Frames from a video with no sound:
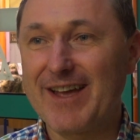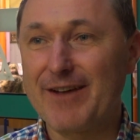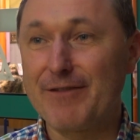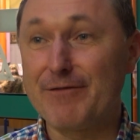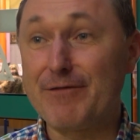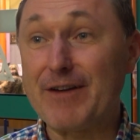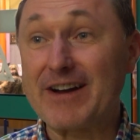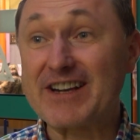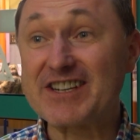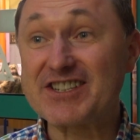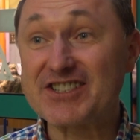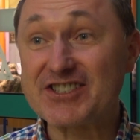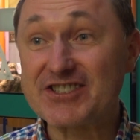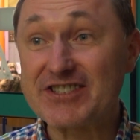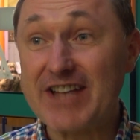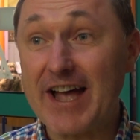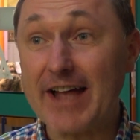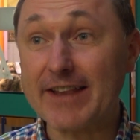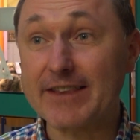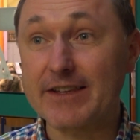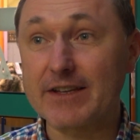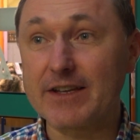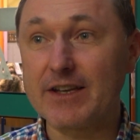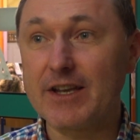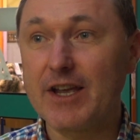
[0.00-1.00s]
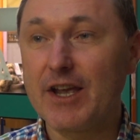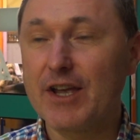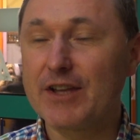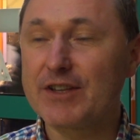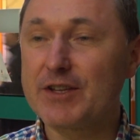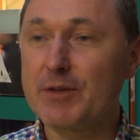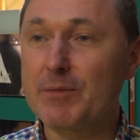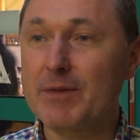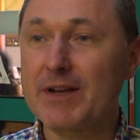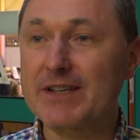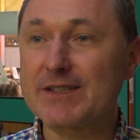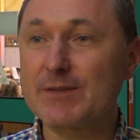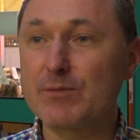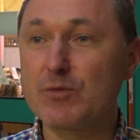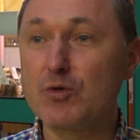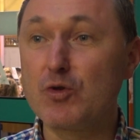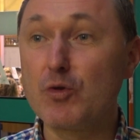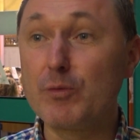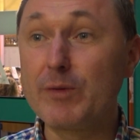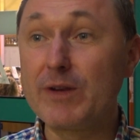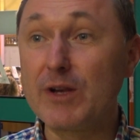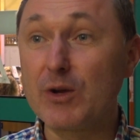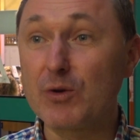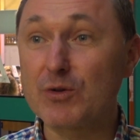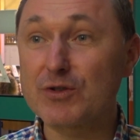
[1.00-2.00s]
warsztaty, tym razem
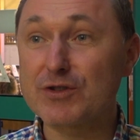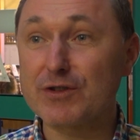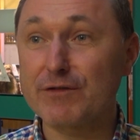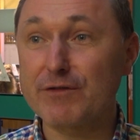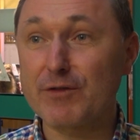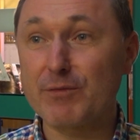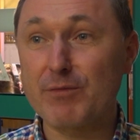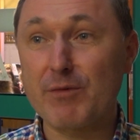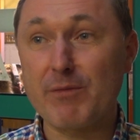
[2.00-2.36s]
jubileuszowe,